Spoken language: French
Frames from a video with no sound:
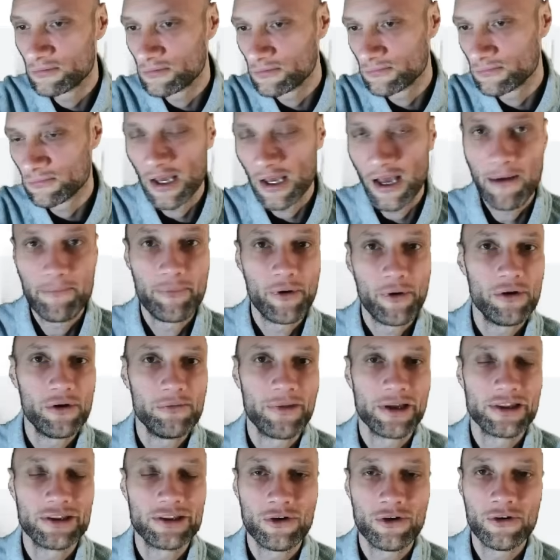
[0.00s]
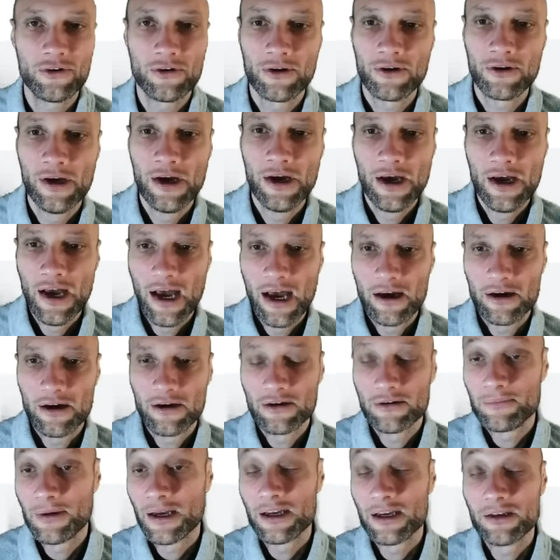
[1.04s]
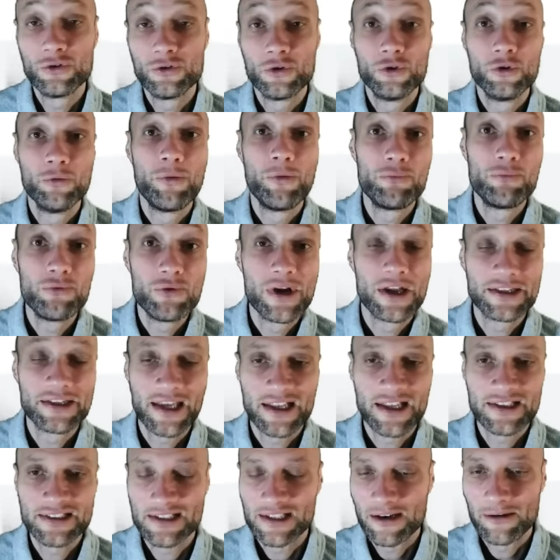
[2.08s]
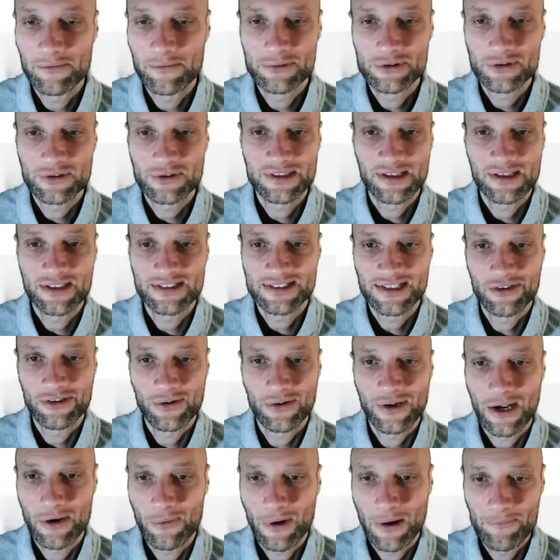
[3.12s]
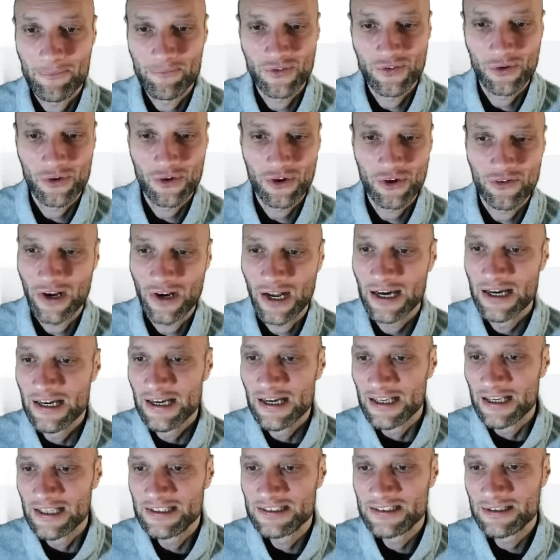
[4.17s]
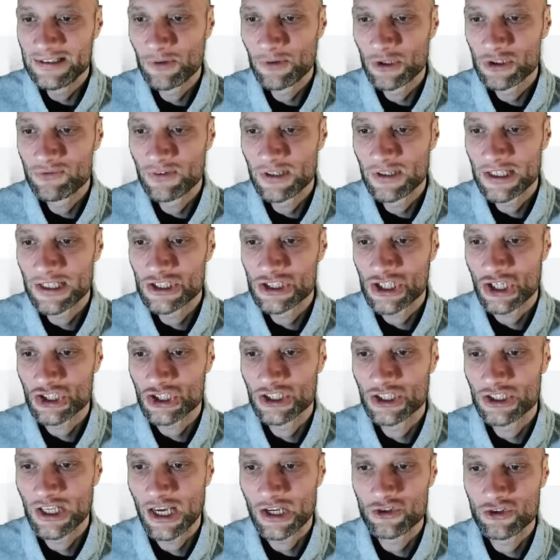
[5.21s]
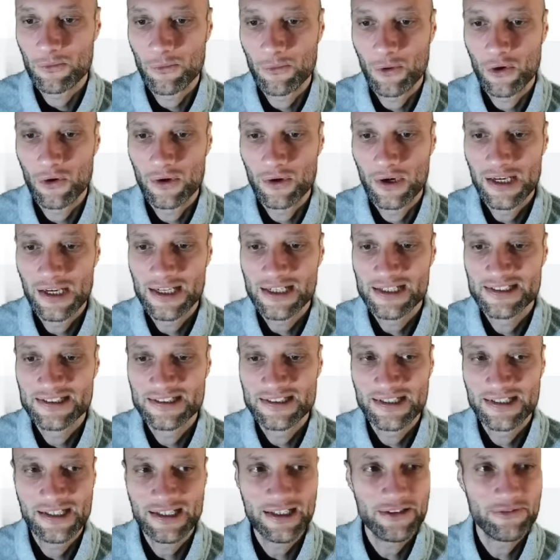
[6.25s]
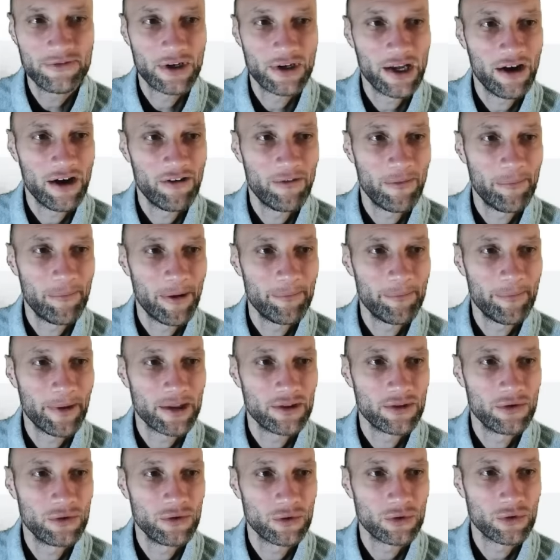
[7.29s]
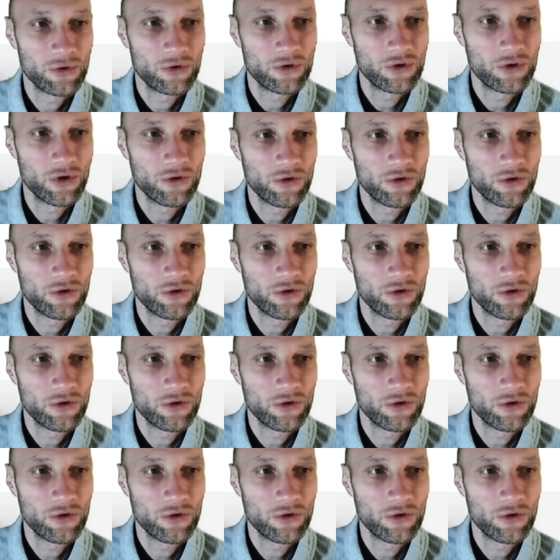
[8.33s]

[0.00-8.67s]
Apple maintenant ben, ne, peut plus l'interdire hein, parce que c'est dans la loi. Donc voilà. Ici, moi, je vais télécharger directement l'exé. Voilà, on va pas perdre notre temps.